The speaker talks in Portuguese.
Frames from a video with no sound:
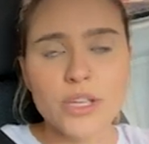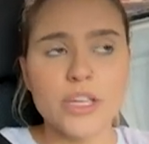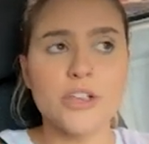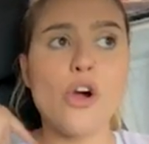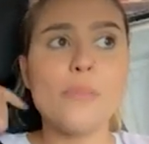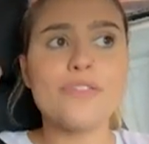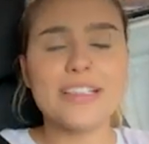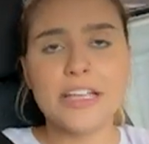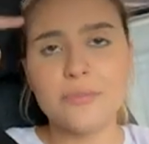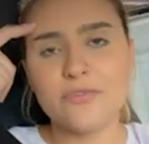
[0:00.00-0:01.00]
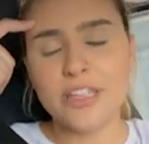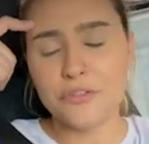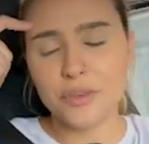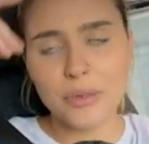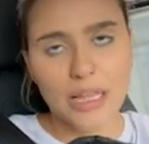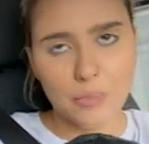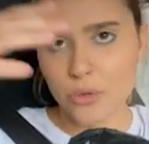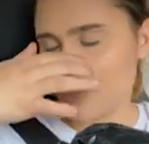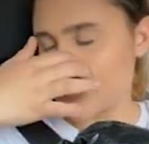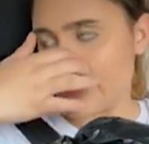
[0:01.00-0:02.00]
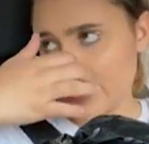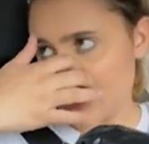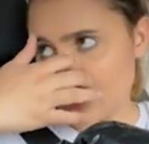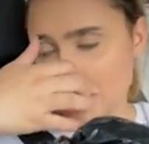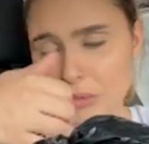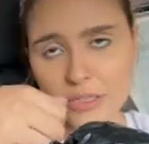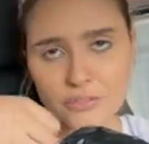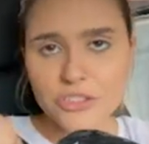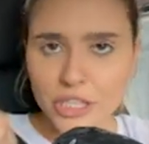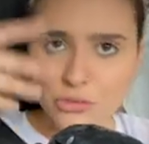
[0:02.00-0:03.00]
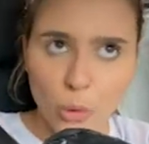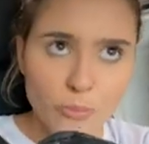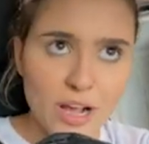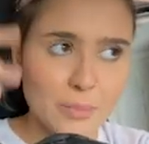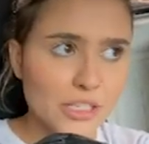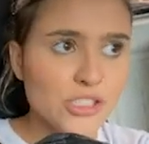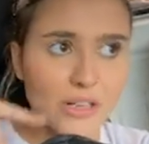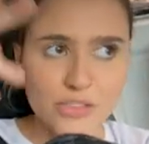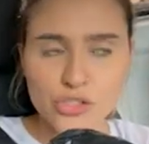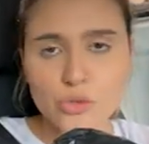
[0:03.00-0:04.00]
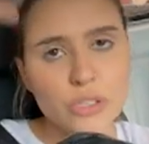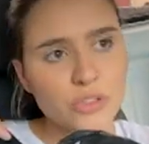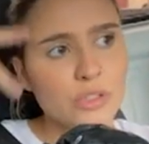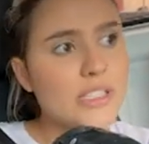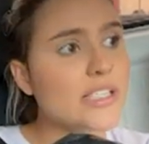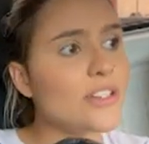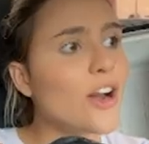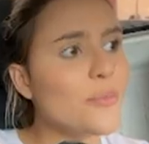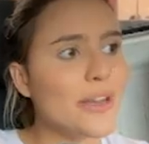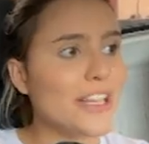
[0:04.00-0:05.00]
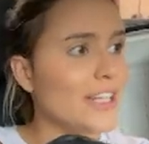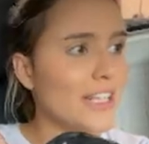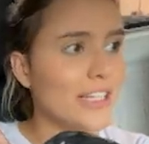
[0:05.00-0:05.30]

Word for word: E como vai ter que, teve que mandar pro concerto, gente, não teve jeito, obviamente, tava destruído. Vocês viram. Ó, o Brenner